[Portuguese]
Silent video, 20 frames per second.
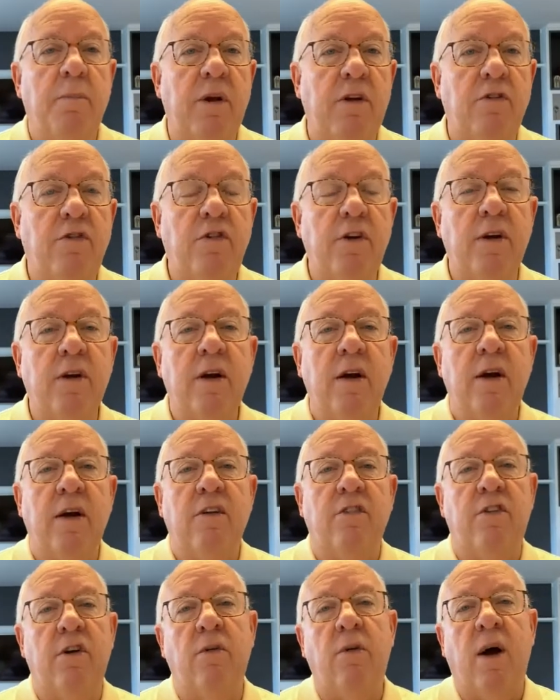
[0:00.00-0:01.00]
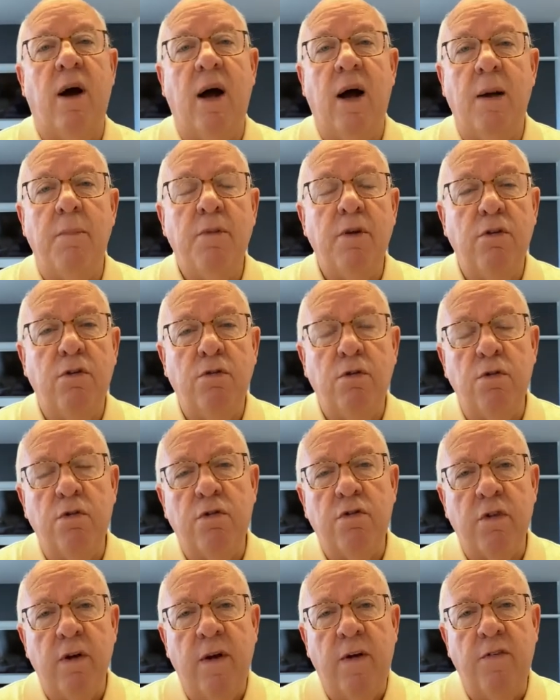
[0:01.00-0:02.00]
pedir, são
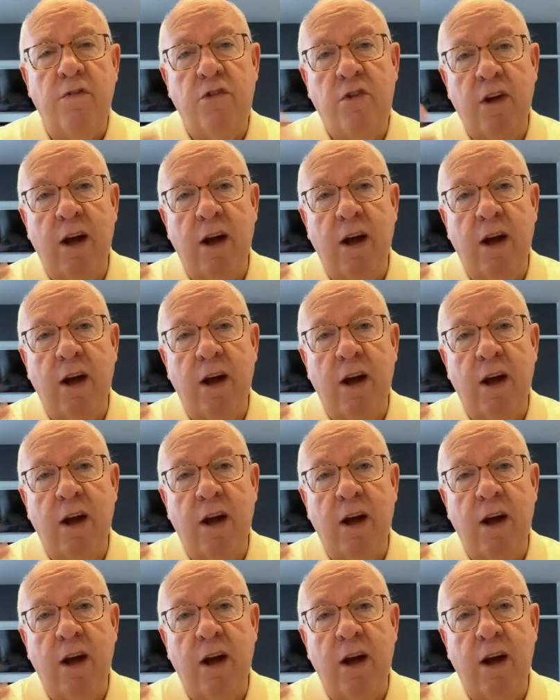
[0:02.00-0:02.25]
hábitos